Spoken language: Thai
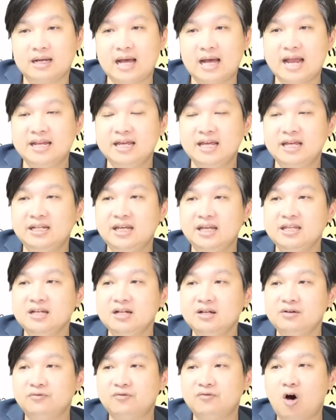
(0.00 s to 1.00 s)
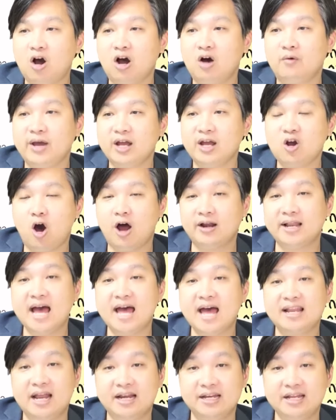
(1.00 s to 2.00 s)
คดีที่ยื่นฟ้องเอาไว้ก่อนหน้า
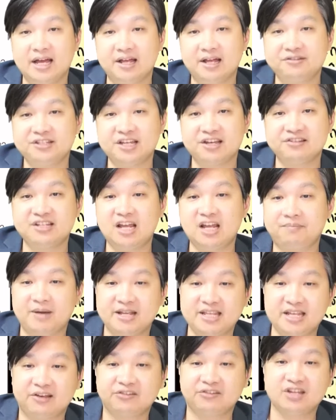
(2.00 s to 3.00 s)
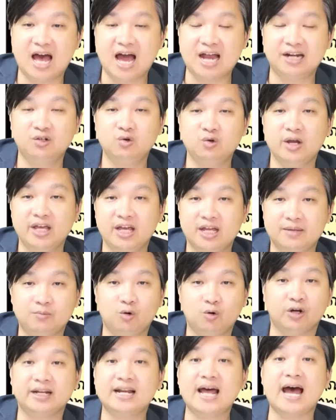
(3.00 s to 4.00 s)
นั้นเนี่ยจะเสร็จไปจากศาลด้วยเหตุผ
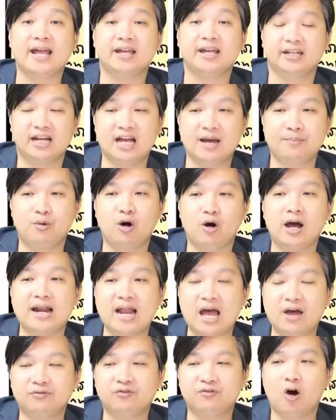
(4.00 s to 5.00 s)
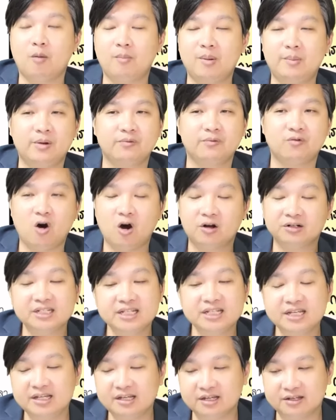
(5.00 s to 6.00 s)
ลใดนะครับ เพราะขนาดฟ้องมันเป็นฟ้อง
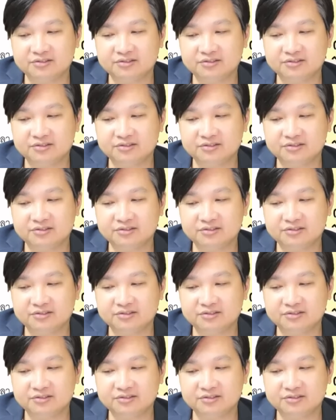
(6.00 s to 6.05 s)
ที่